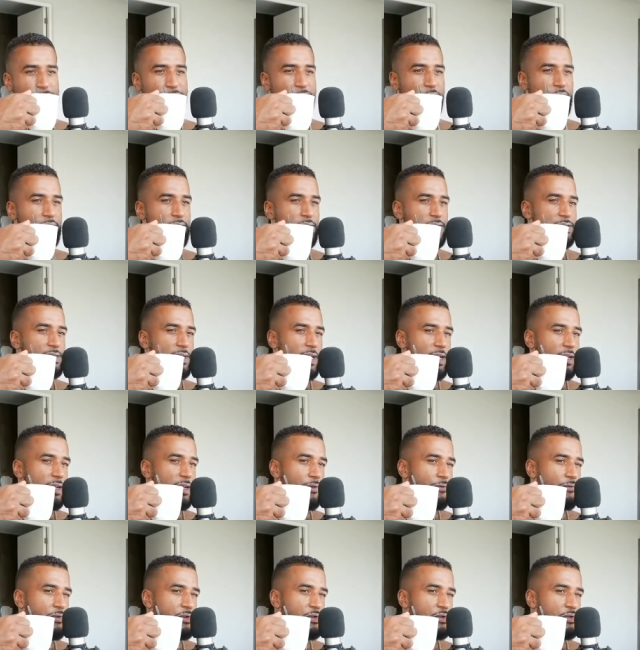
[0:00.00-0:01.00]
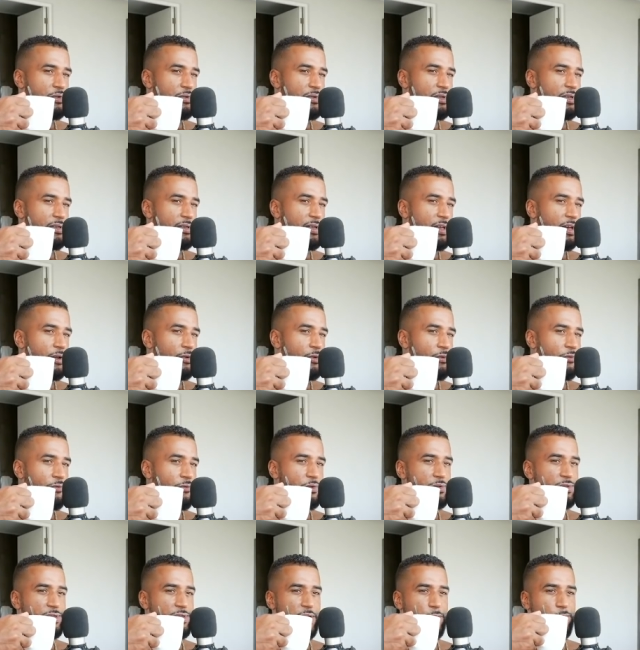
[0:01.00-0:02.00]
Da fragt jetzt einer, wieso die Trennung
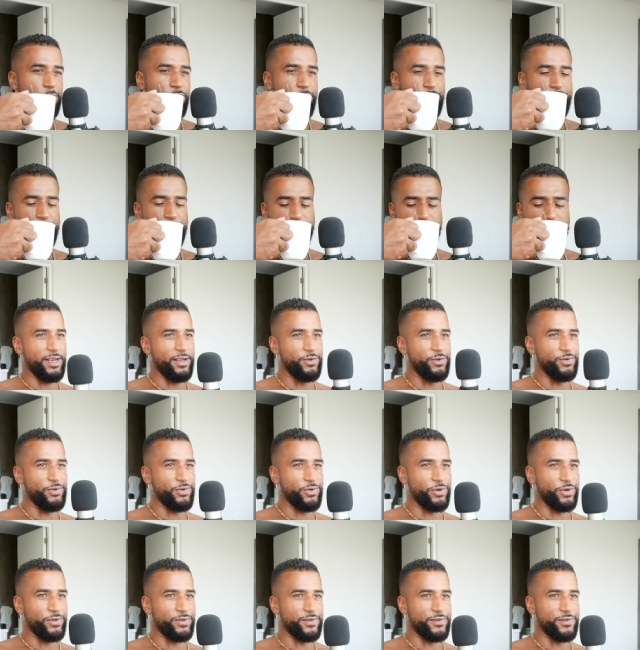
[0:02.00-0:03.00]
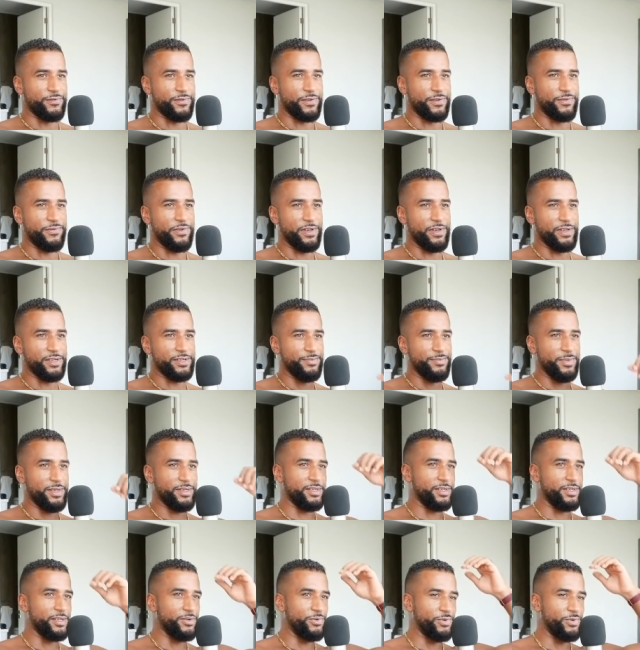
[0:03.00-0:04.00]
von Sek Plus. Leon, du könntest was
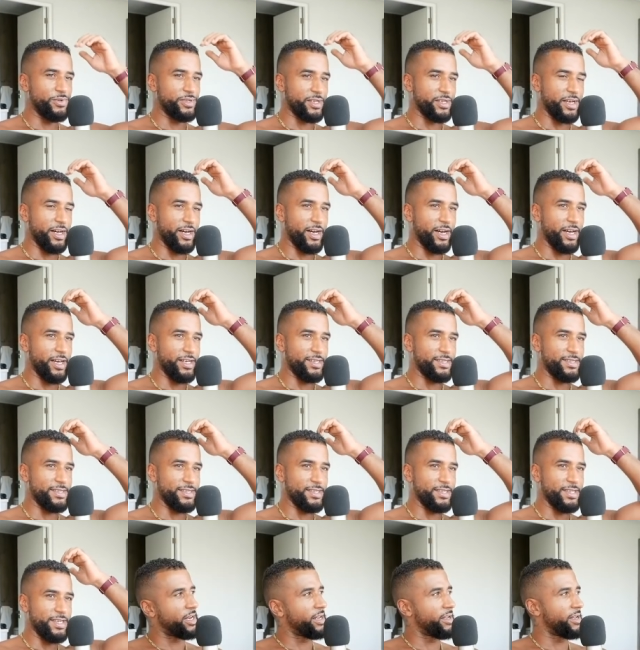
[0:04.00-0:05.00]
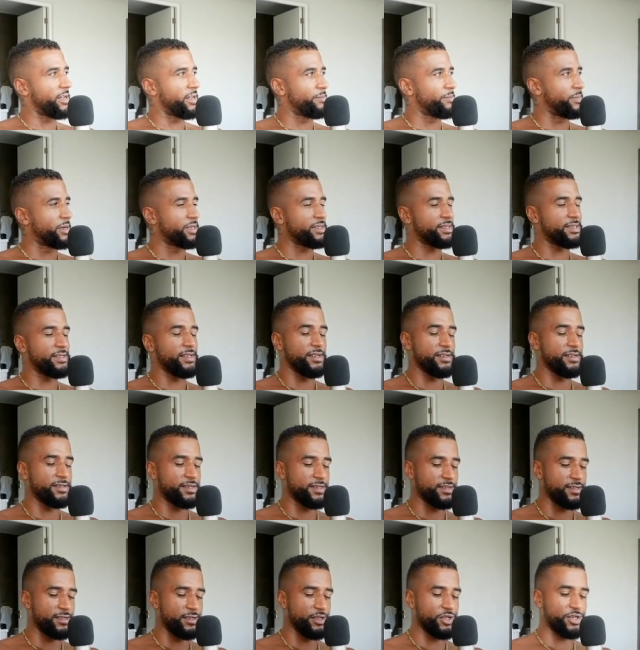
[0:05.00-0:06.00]
fitnessmäßig in den USA reißen. Generell mein Ziel ist
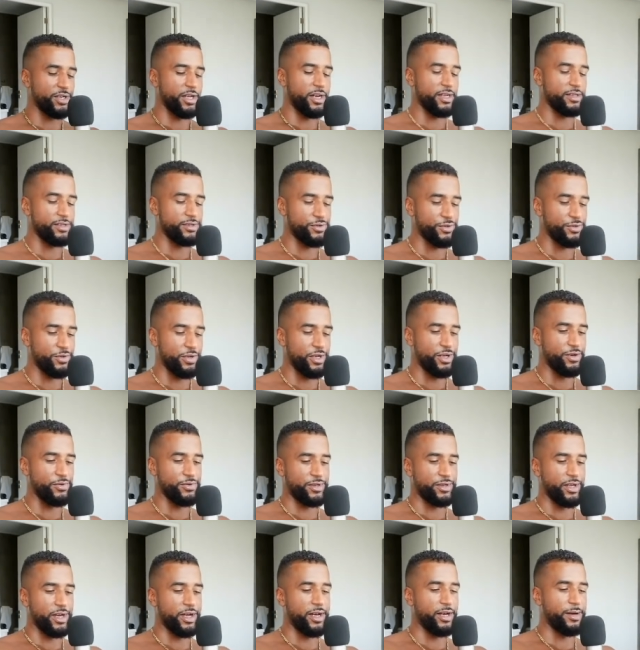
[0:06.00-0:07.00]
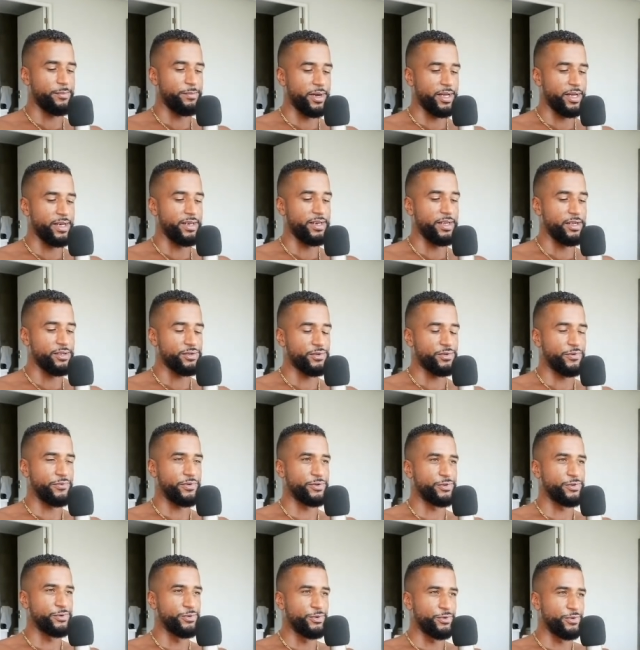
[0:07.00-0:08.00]
es, in die Staaten zu gehen und da mein Ding zu
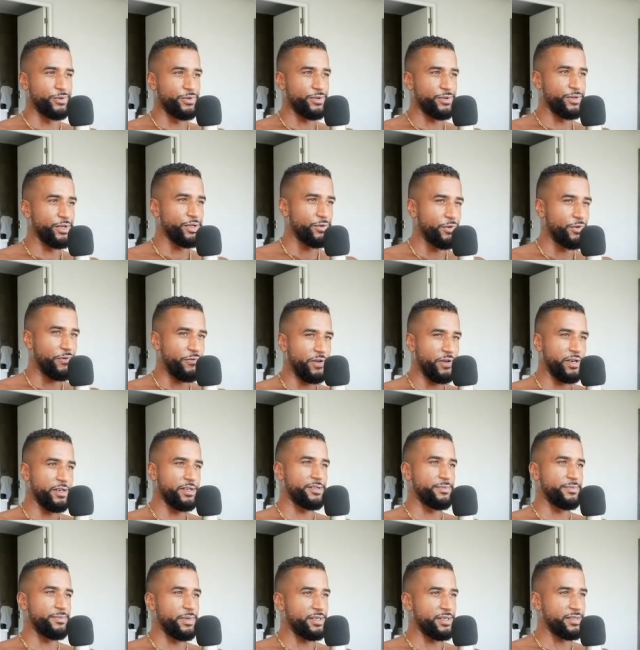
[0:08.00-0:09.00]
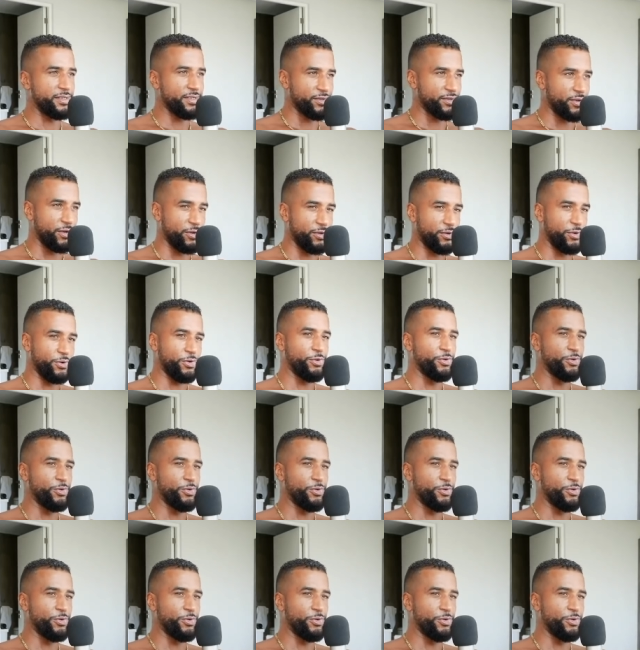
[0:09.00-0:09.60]
versuchen. Nicht nur fitnessmäßig, sondern auch